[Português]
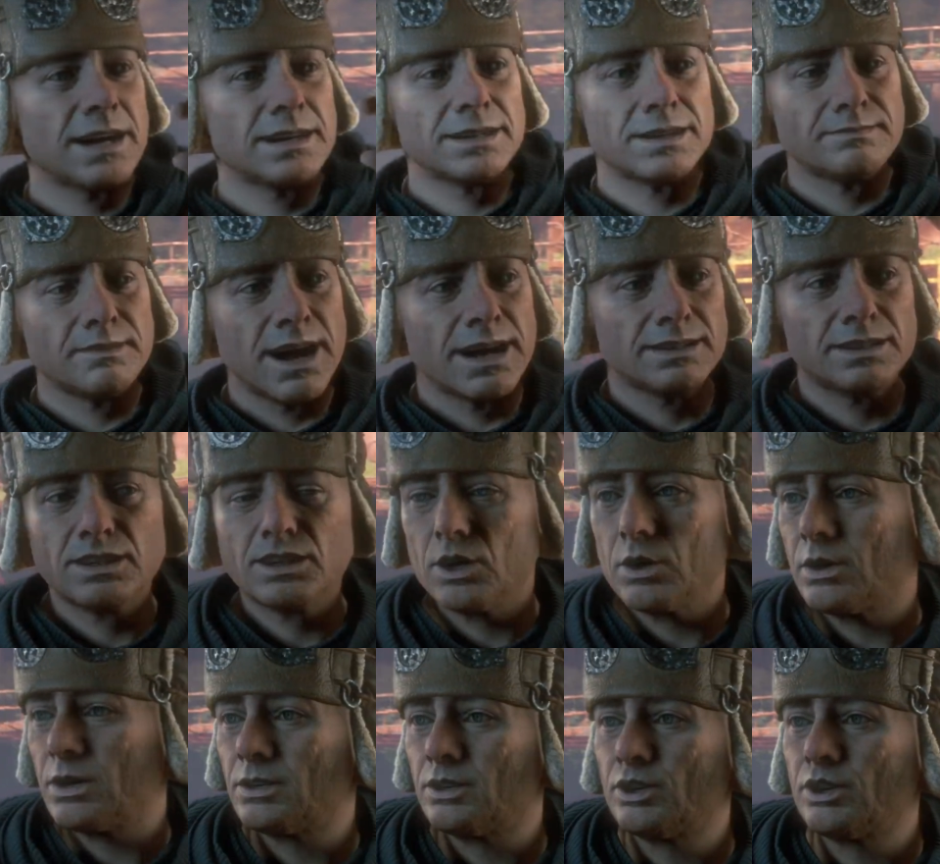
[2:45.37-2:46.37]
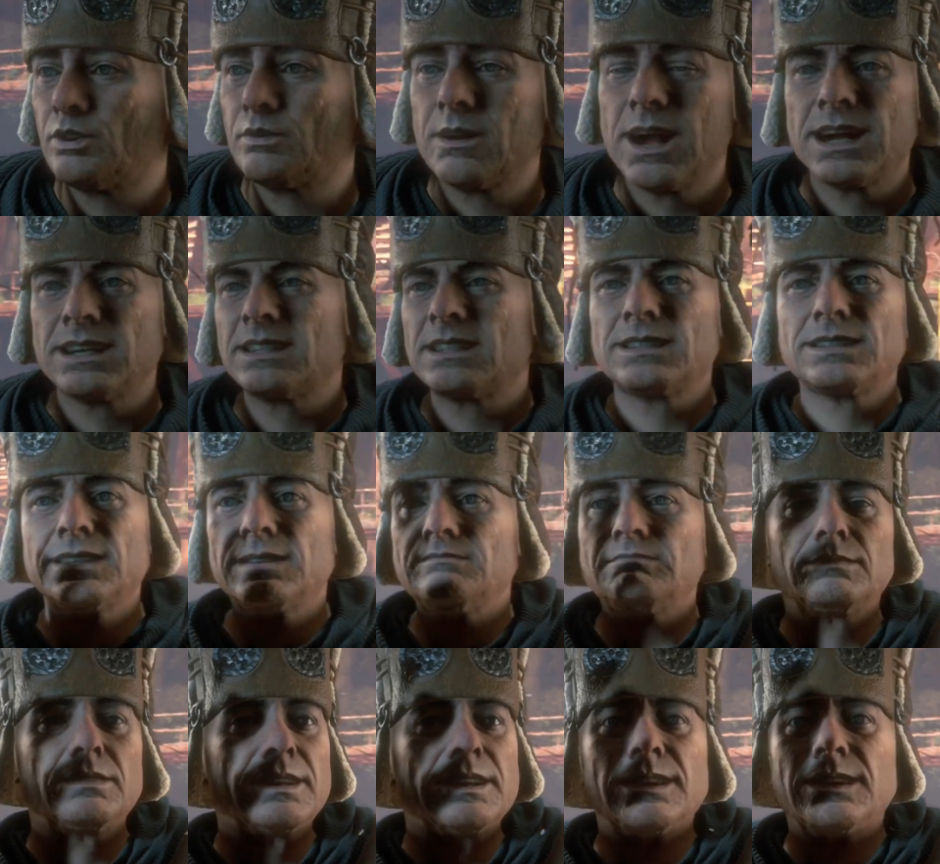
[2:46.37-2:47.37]
depósito que eu quero
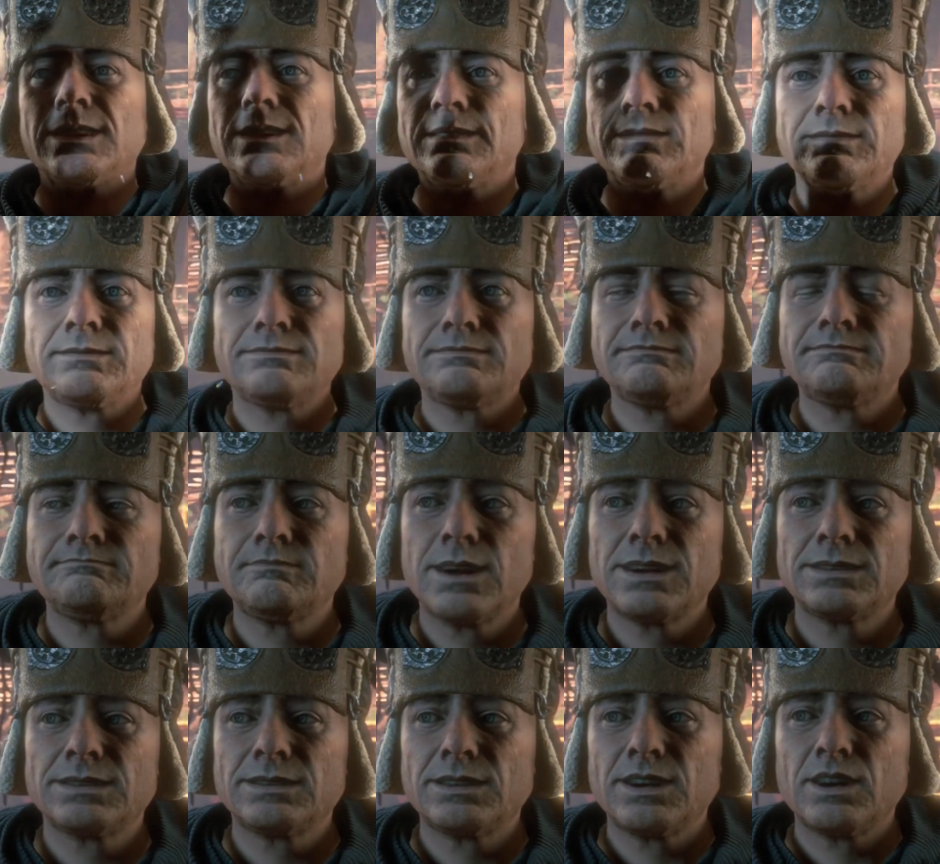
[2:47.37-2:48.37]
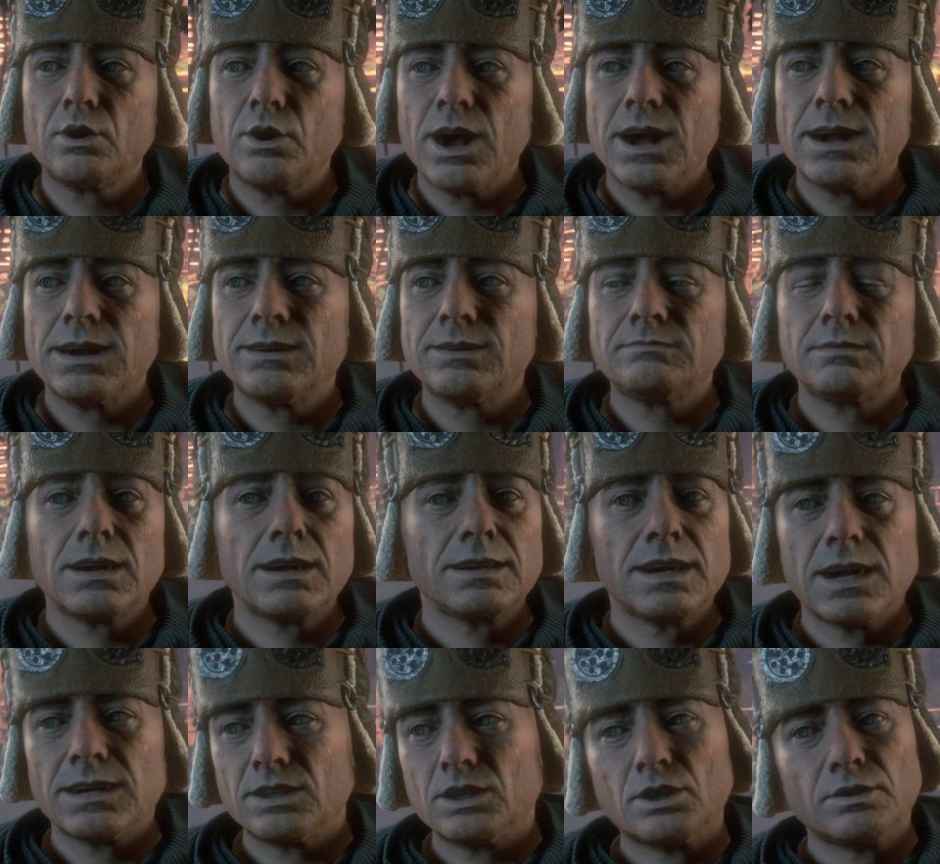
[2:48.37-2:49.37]
muito conseguir. Mas,
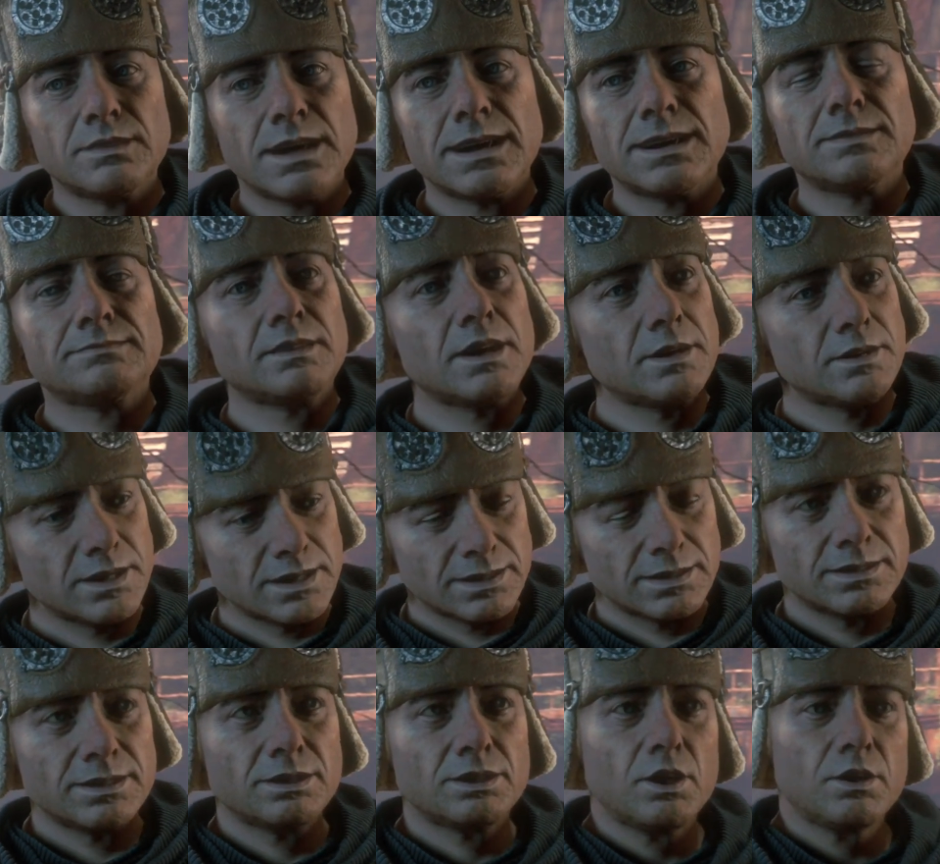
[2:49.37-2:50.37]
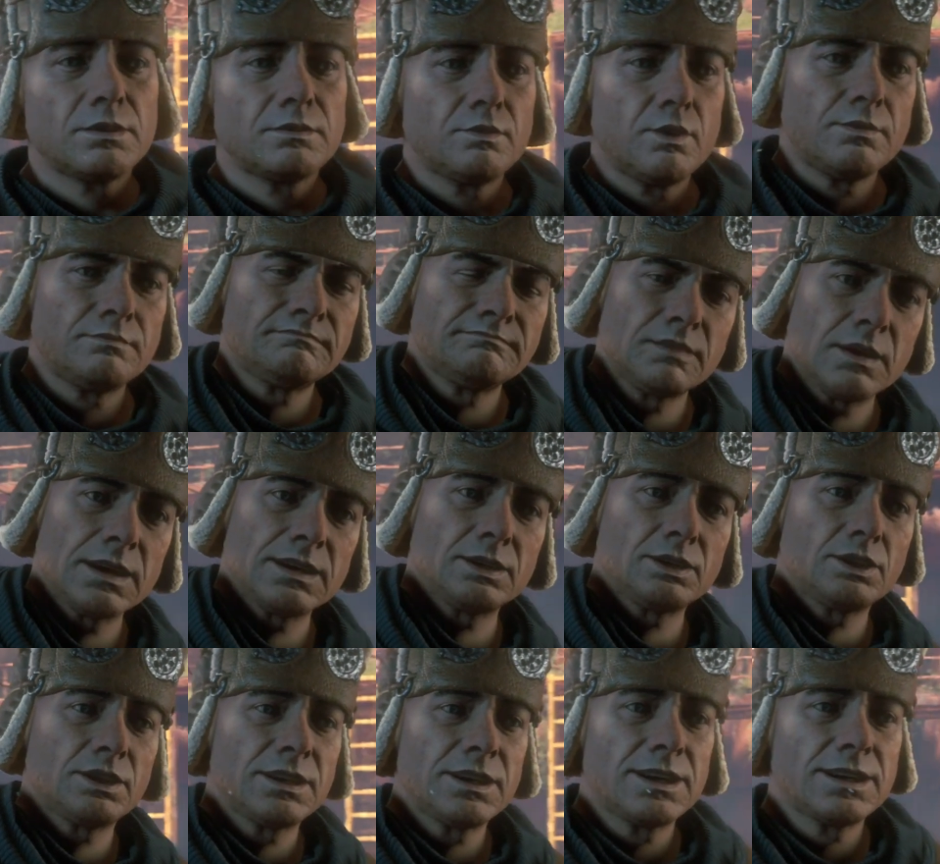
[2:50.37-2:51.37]
como deve ter percebido, a porta não se
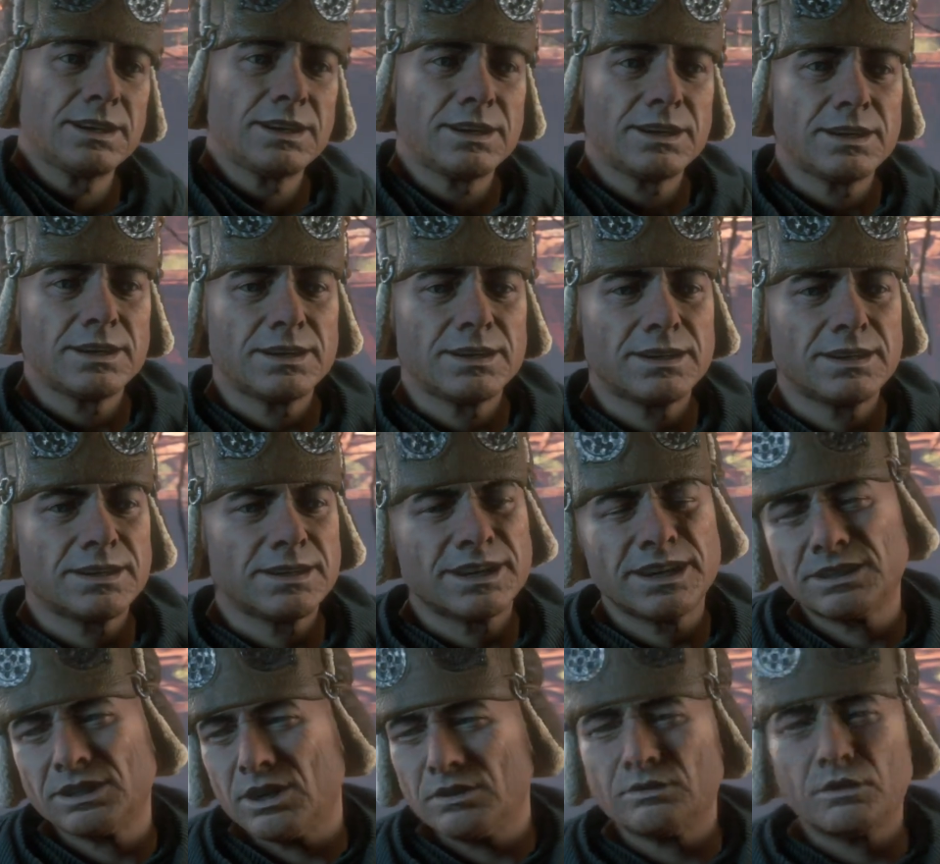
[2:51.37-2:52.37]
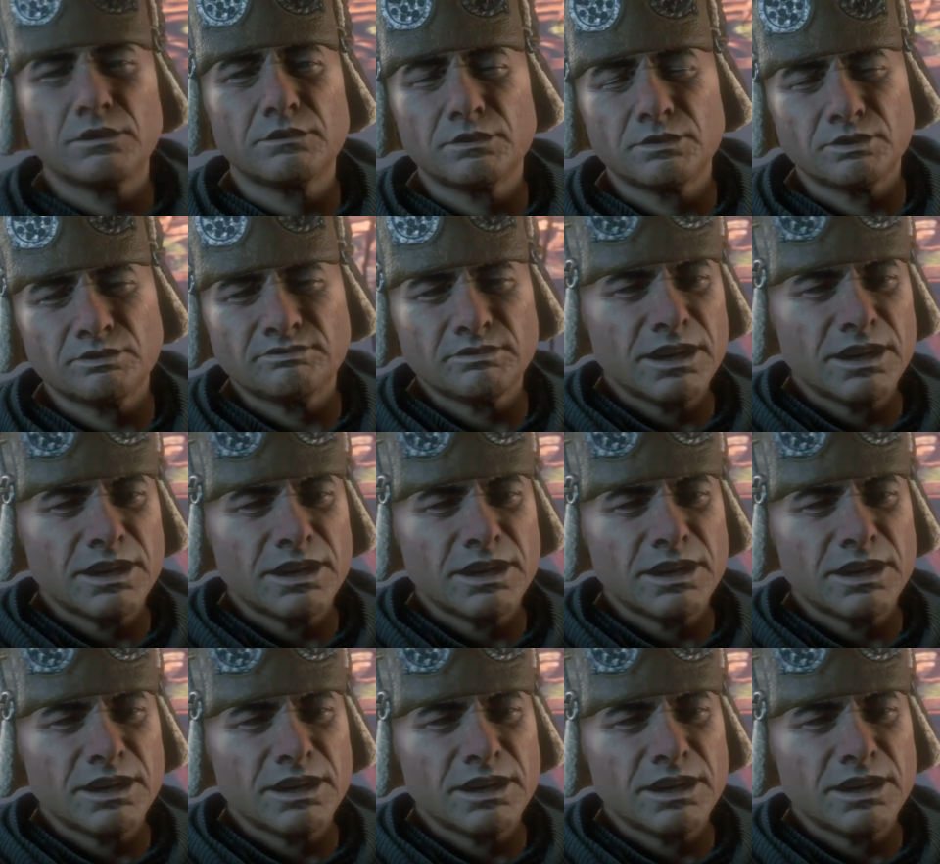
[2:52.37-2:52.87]
mexe. Eu tirei um desses